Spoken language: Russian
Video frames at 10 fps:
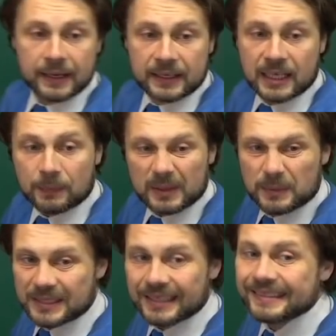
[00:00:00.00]
Я
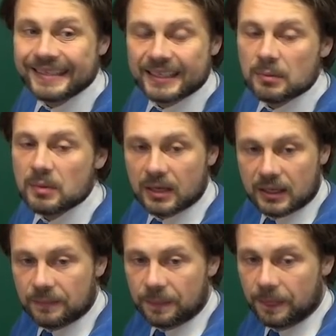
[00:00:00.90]
подписал не
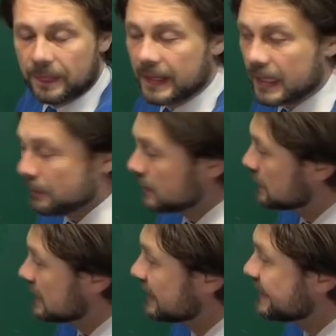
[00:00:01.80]
номера, я
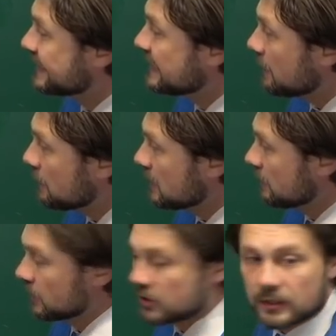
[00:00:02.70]
подписал степени
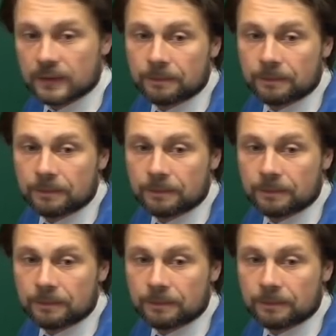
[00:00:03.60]
вершин.